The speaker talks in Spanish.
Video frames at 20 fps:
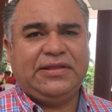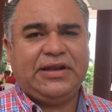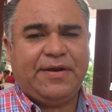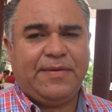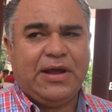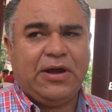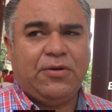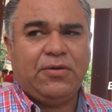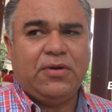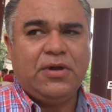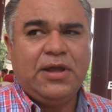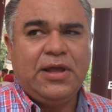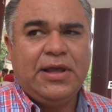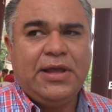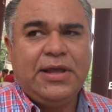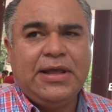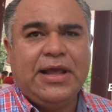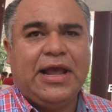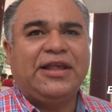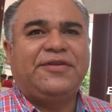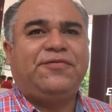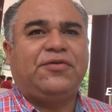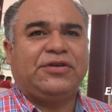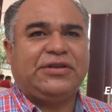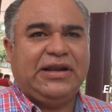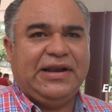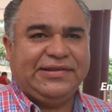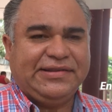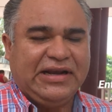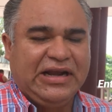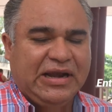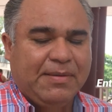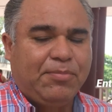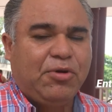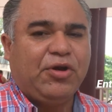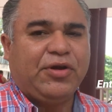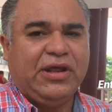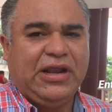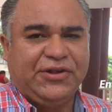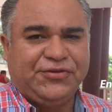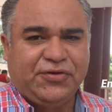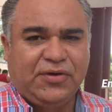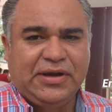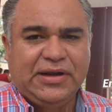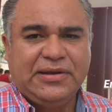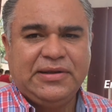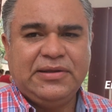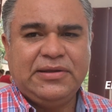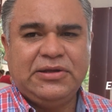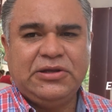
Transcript: Trabajo es fortalecer el empleo aquí en la zona.